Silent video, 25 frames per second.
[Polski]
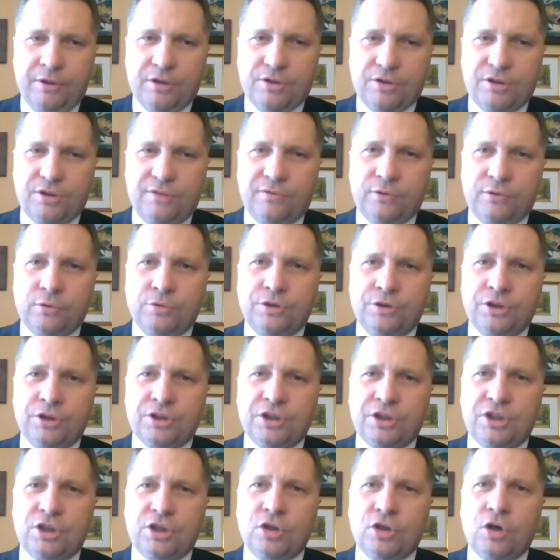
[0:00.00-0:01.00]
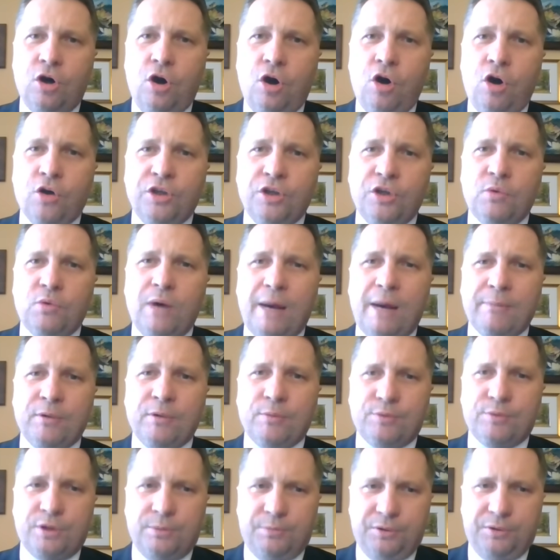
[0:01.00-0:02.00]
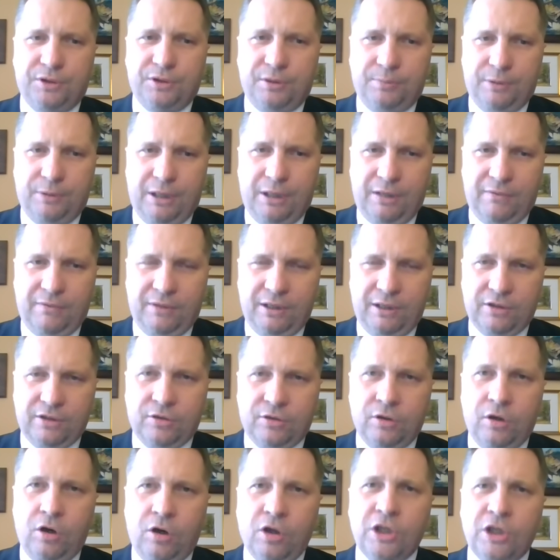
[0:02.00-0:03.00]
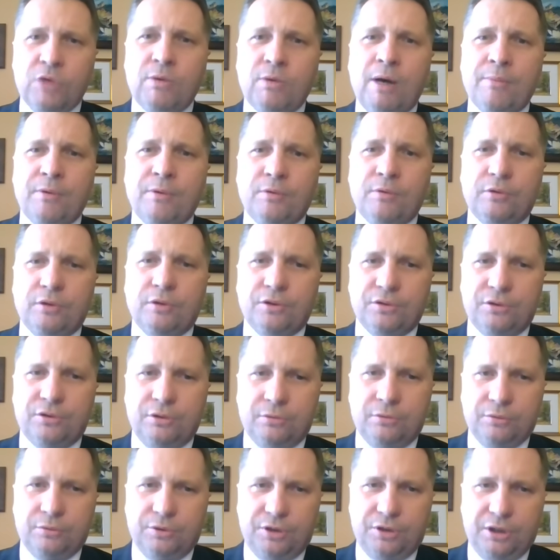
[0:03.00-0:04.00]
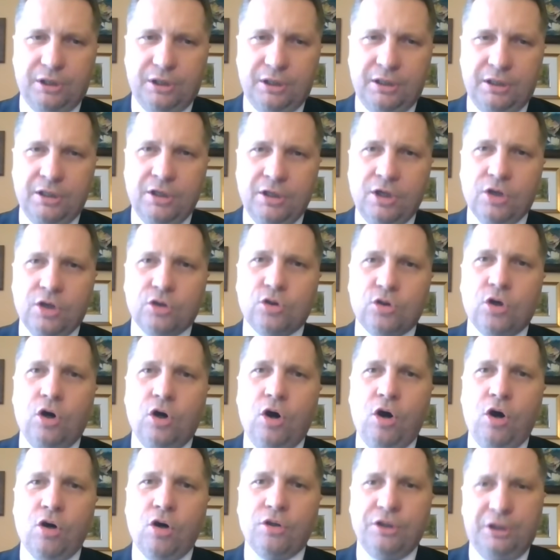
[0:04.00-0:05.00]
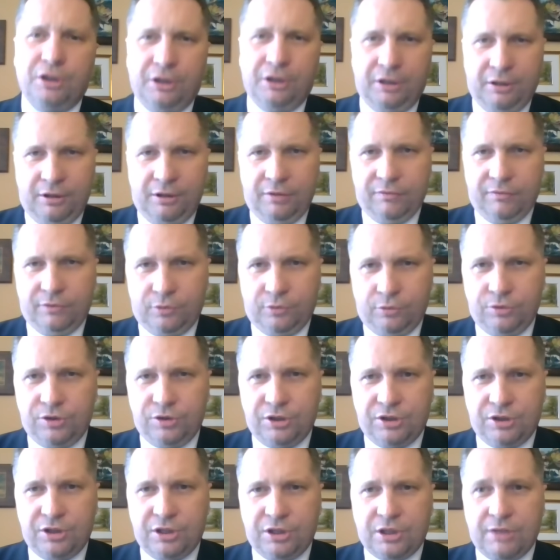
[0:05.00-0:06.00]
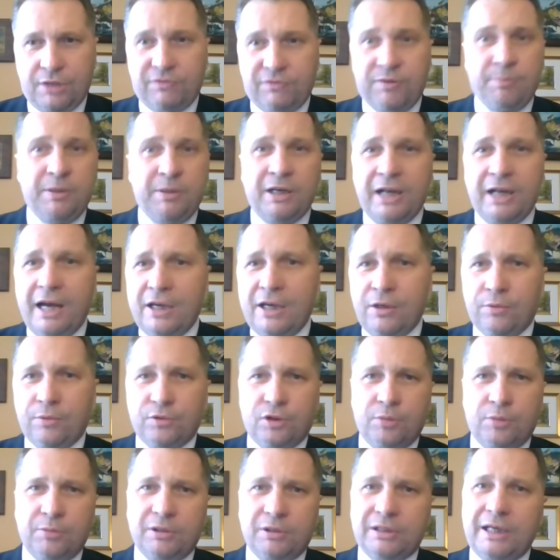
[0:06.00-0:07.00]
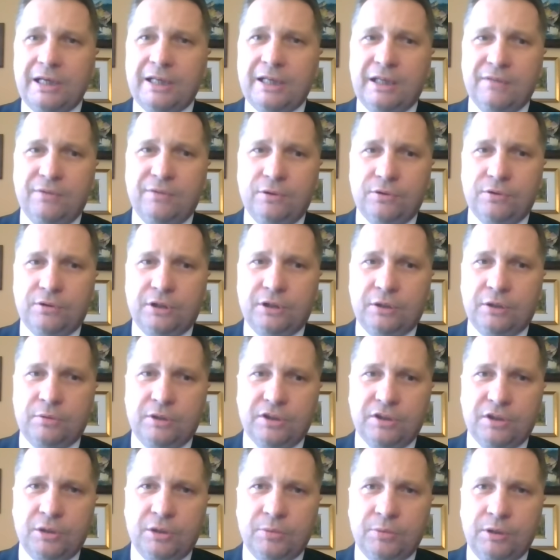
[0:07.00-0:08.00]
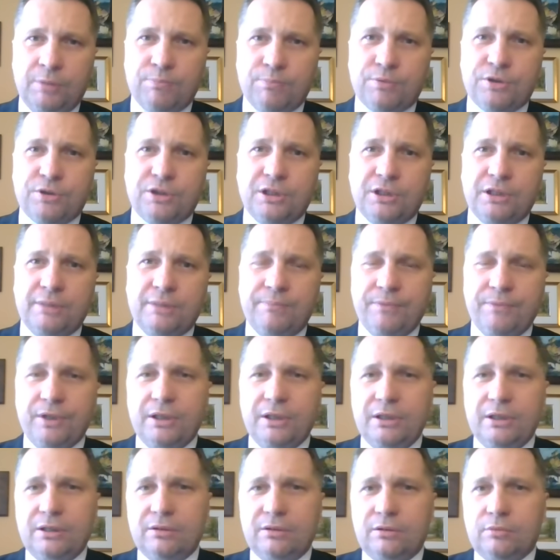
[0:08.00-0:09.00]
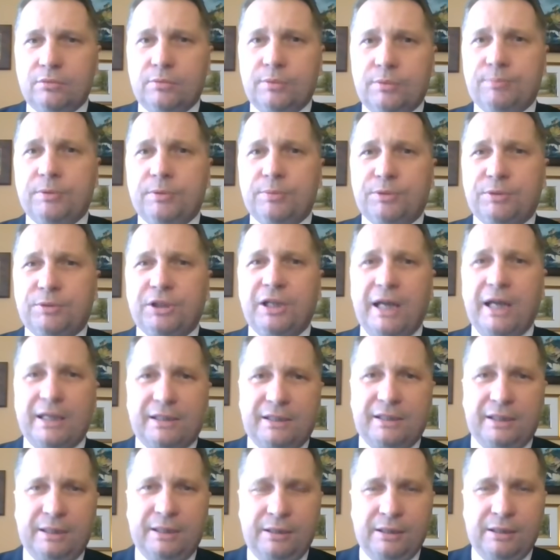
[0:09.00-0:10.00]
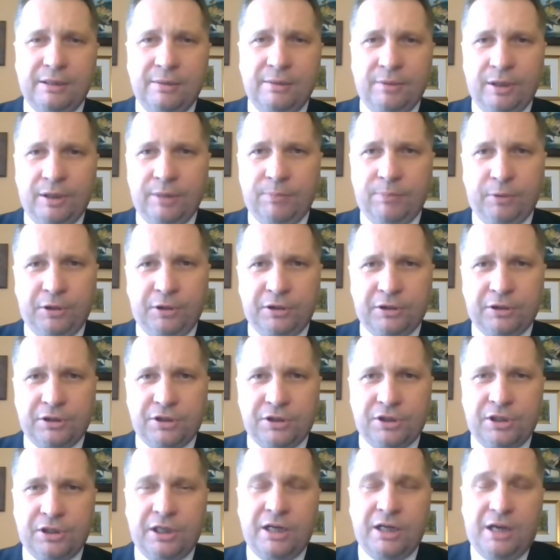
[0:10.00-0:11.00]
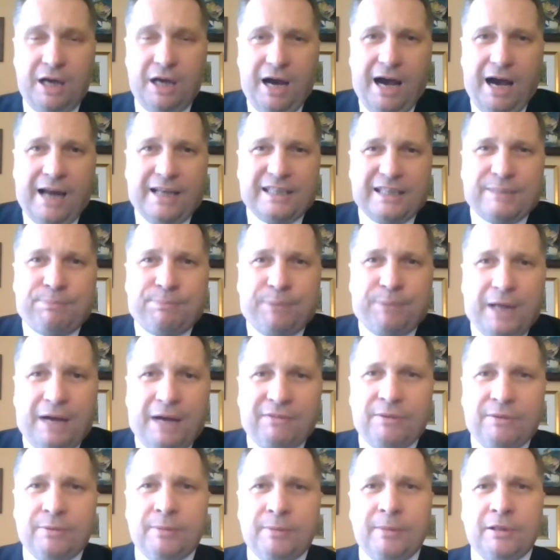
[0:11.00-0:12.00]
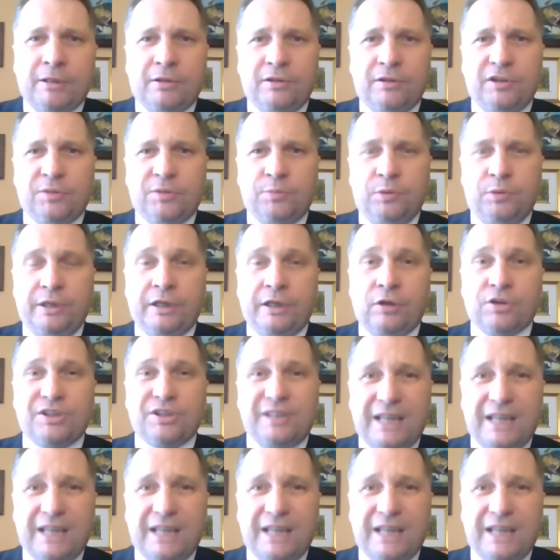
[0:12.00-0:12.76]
że w gruncie rzeczy to oni łamią przepisy prawa, to oni łamią konstytucję, to oni w gruncie rzeczy wybierają sobie takie wątki, które są im przy, przydatne politycznie, ale z prawem nie ma to nic wspólnego.